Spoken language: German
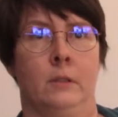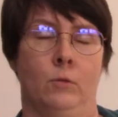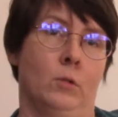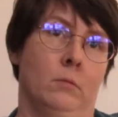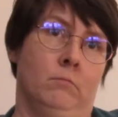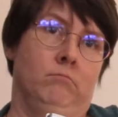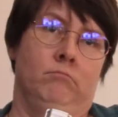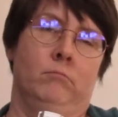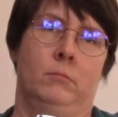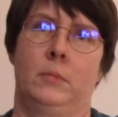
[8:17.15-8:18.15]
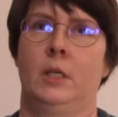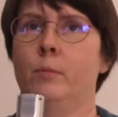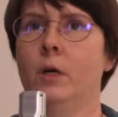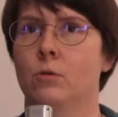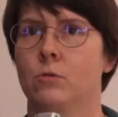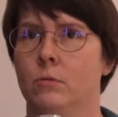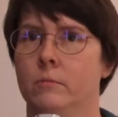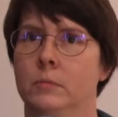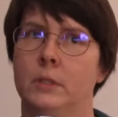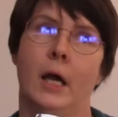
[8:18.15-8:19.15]
oder geht mir auch so,
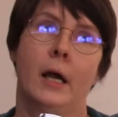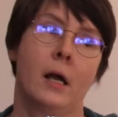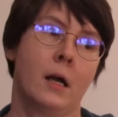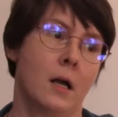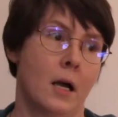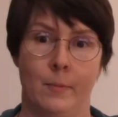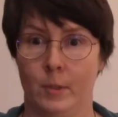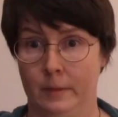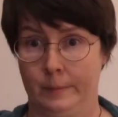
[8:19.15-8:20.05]
ja, aber.